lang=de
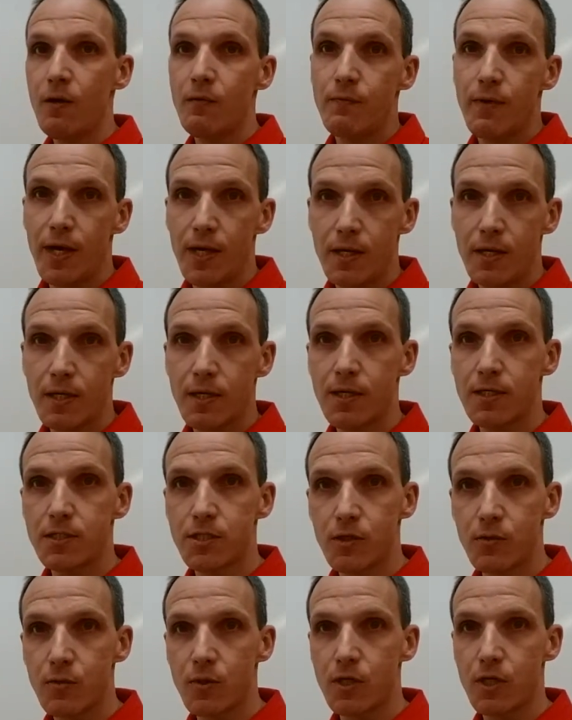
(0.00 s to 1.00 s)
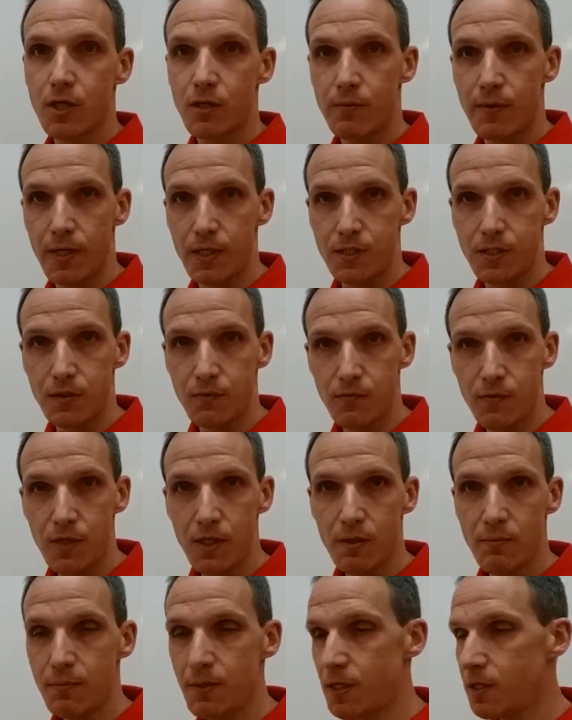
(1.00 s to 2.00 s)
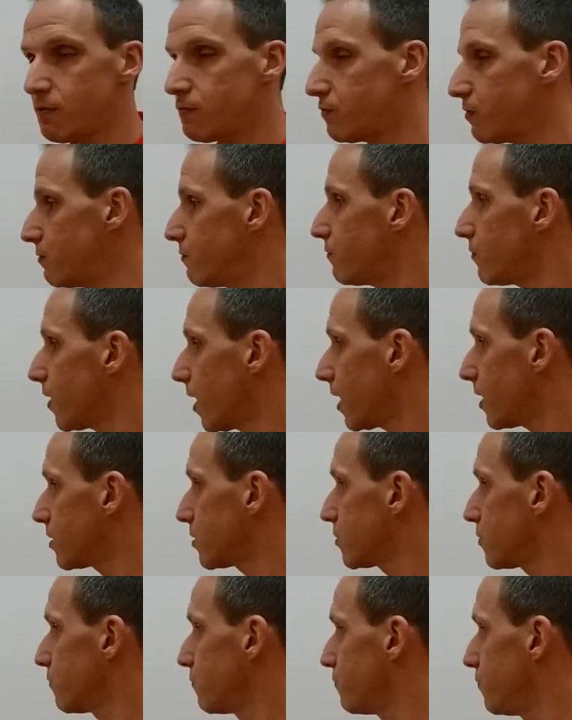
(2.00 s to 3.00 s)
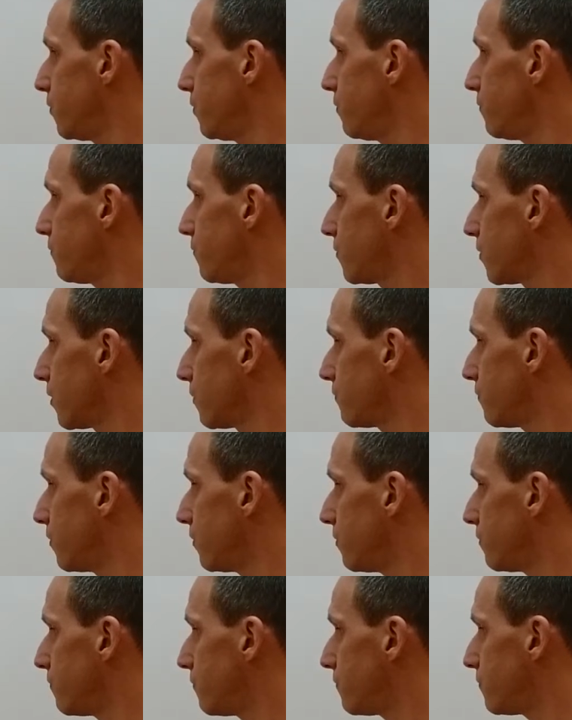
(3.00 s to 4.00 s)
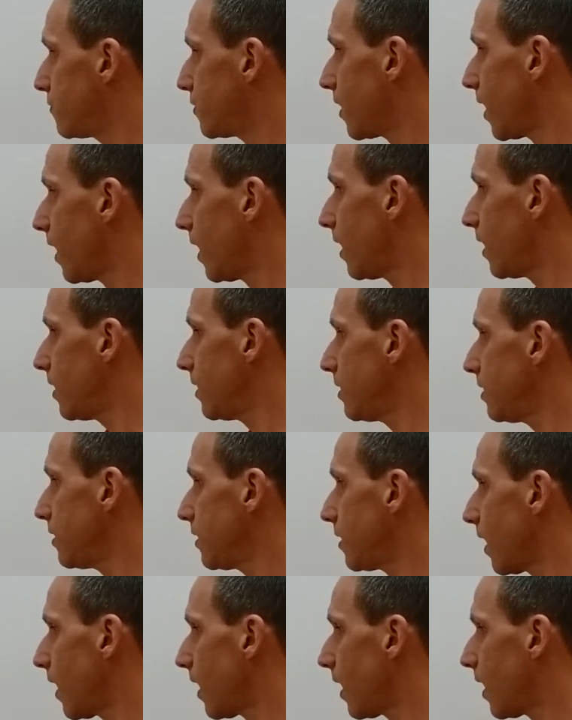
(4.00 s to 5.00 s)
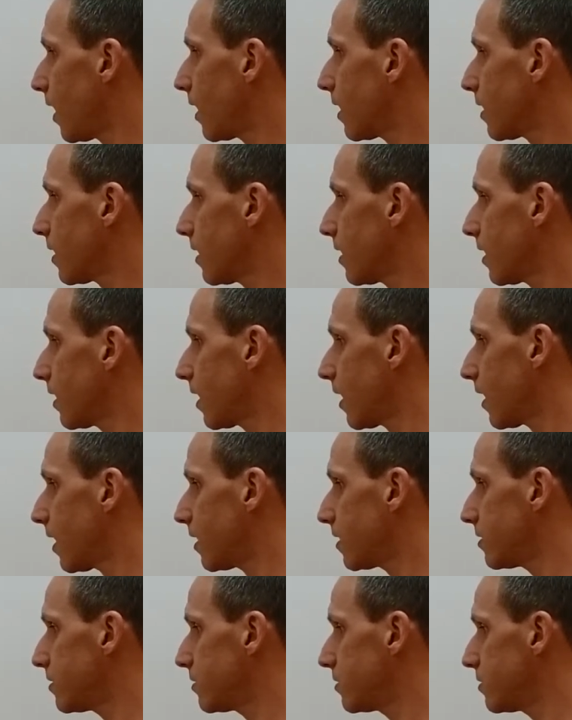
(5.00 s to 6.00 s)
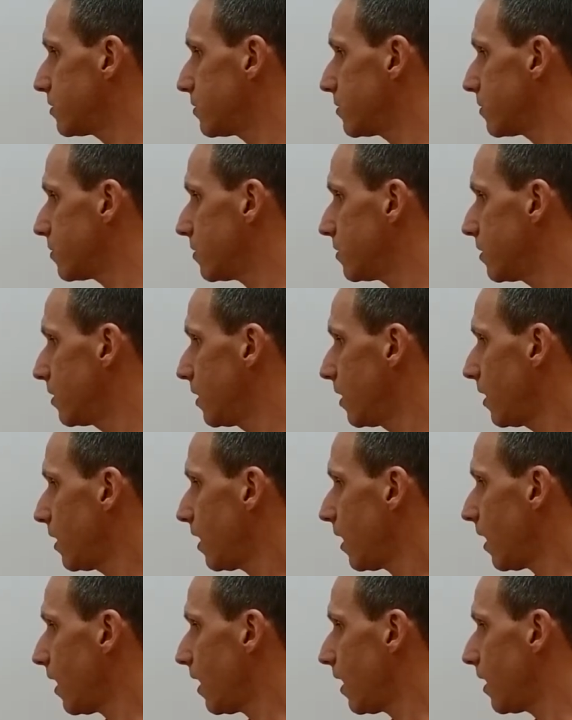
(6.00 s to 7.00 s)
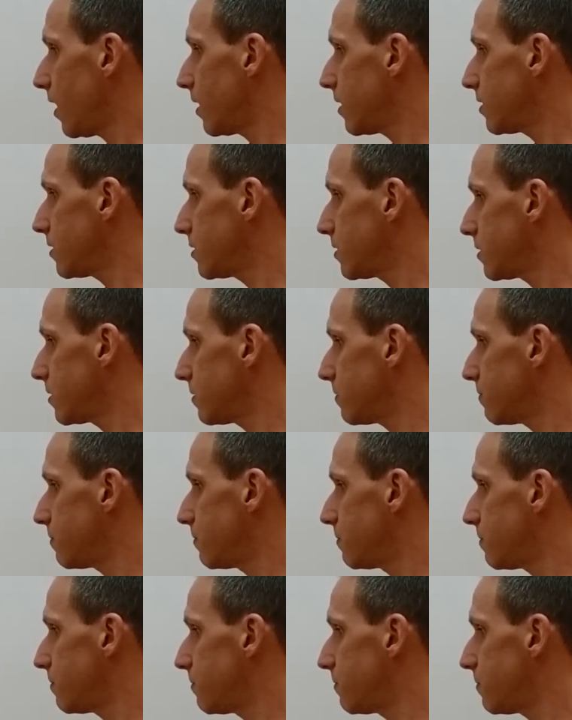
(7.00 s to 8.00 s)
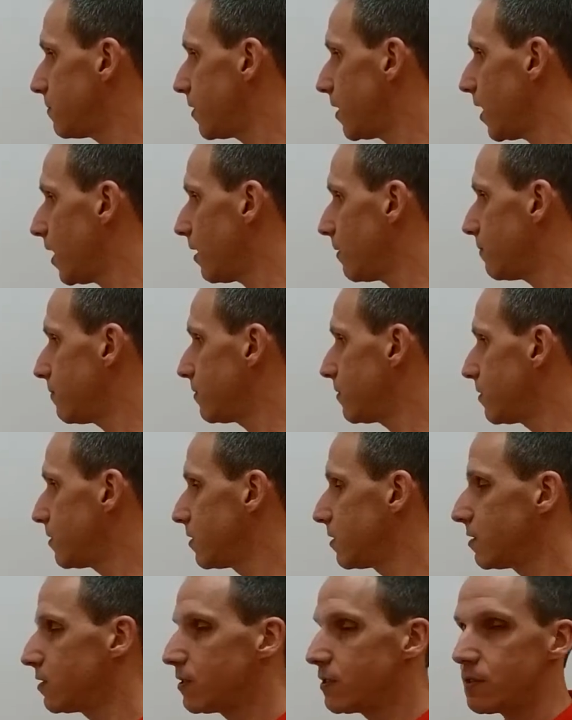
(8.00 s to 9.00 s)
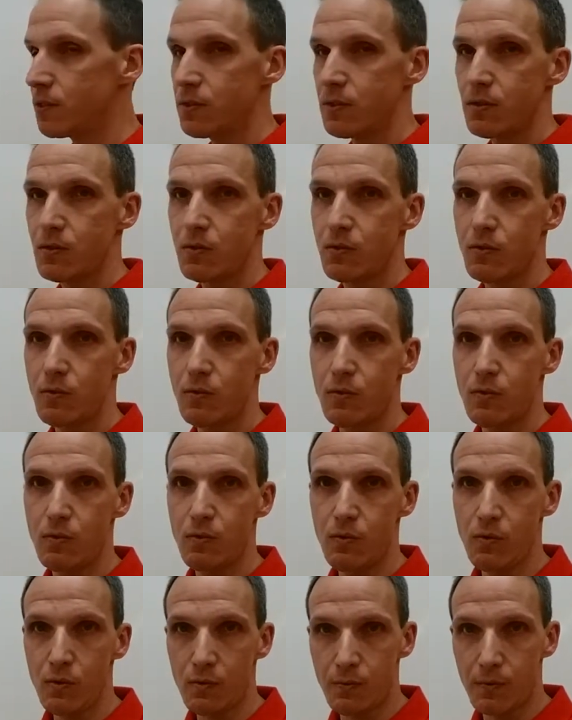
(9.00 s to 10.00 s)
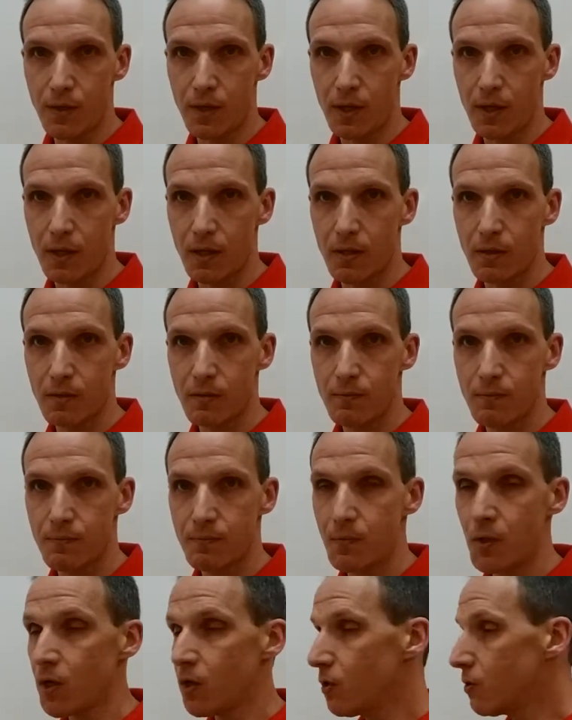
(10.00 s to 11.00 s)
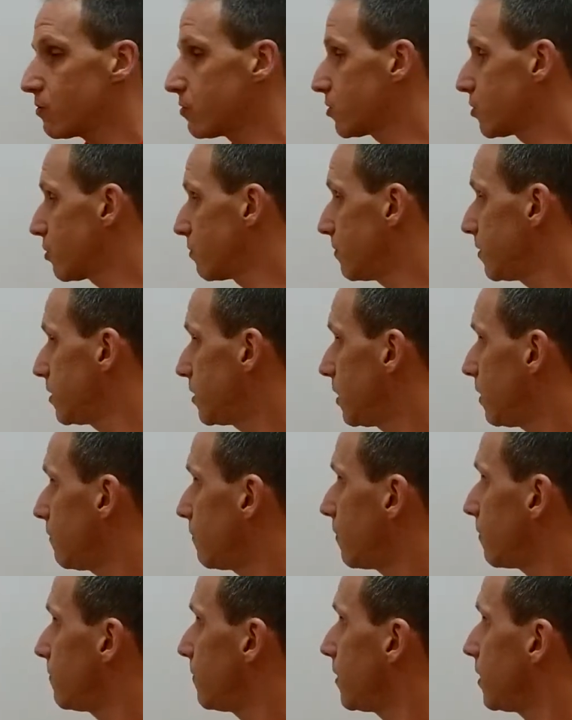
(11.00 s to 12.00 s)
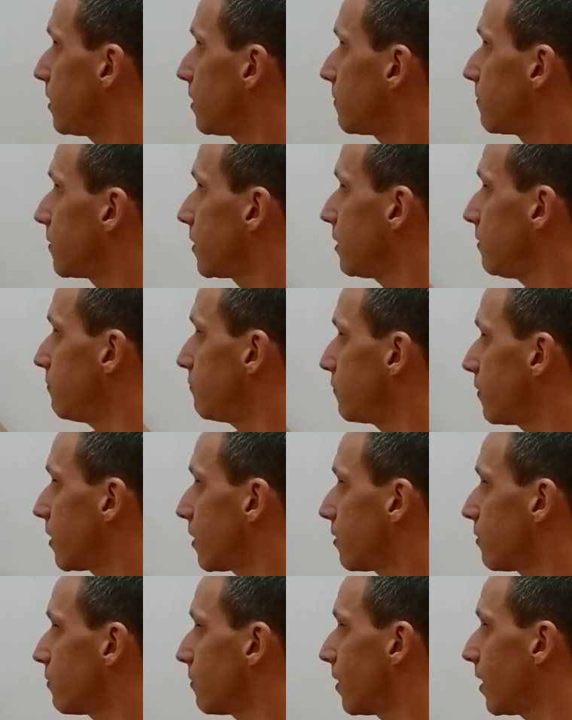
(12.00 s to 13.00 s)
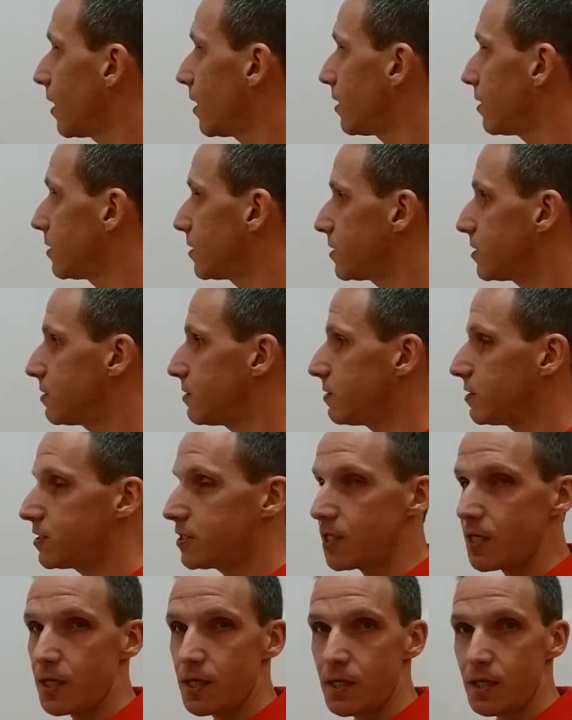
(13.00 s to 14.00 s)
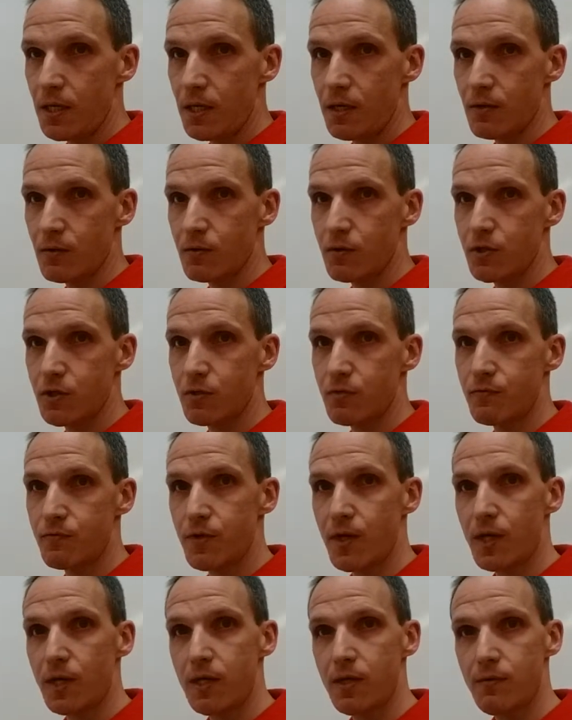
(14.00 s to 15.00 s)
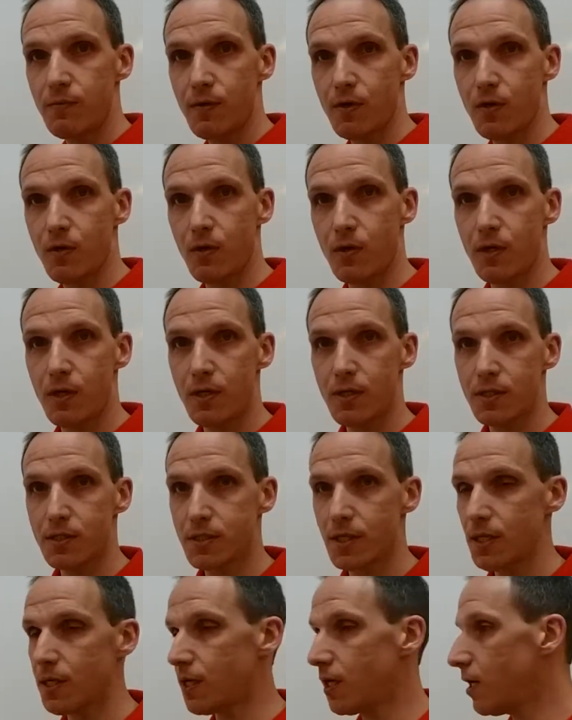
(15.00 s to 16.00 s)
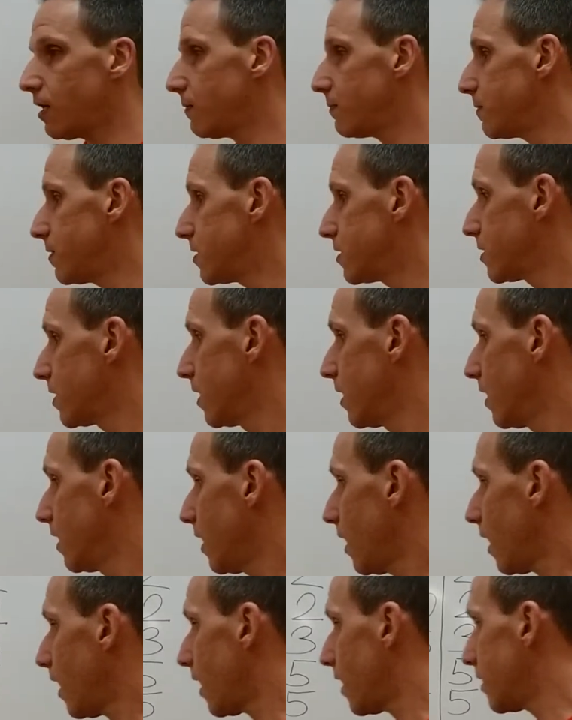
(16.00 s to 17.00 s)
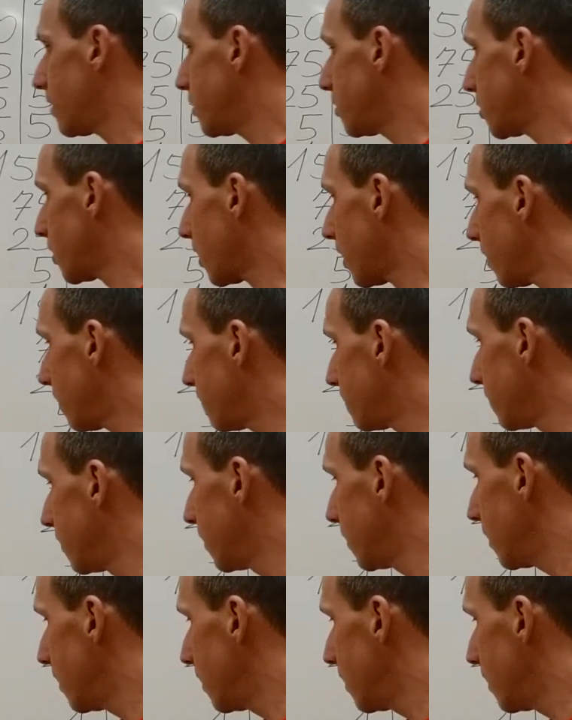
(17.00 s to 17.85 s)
Weiter geht es logischerweise wieder mit der 5. Kannst du 5 durch 5 teilen? Ja, kannst du. 1 bleibt übrig. Und somit sind wir mit der Primfaktorenzerlegung schon fertig. Wir können das Ergebnis anschreiben.